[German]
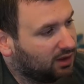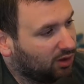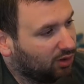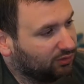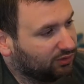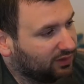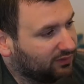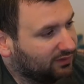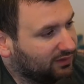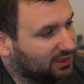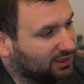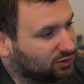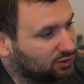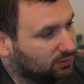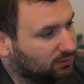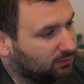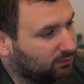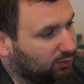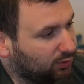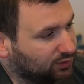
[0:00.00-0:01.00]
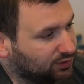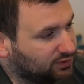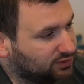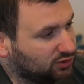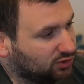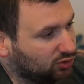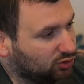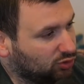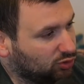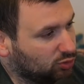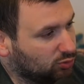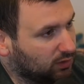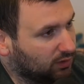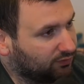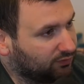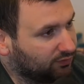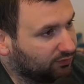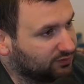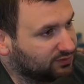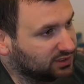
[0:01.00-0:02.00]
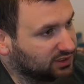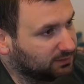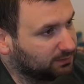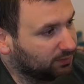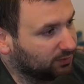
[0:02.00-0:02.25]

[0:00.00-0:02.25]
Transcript: Und haben wir hier schon plus über 50%